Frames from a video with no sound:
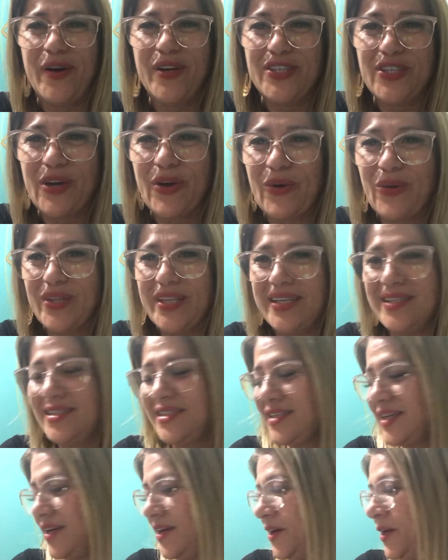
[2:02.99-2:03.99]
pode
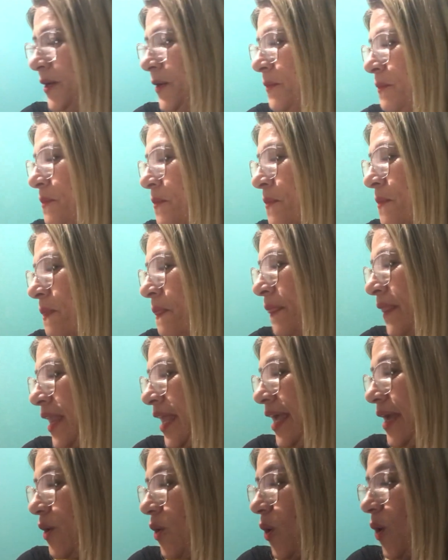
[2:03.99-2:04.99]
acontecer.
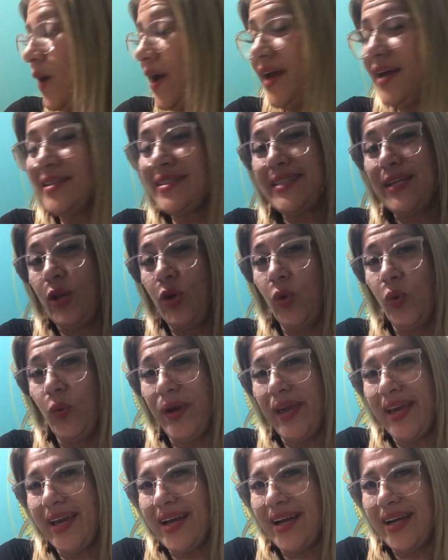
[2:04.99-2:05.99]
E com essa
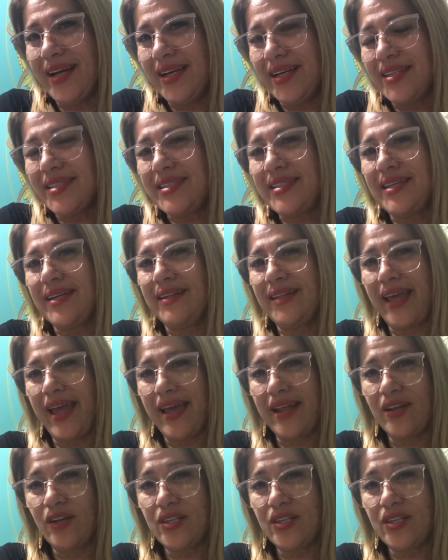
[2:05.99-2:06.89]
lua em câncer, né?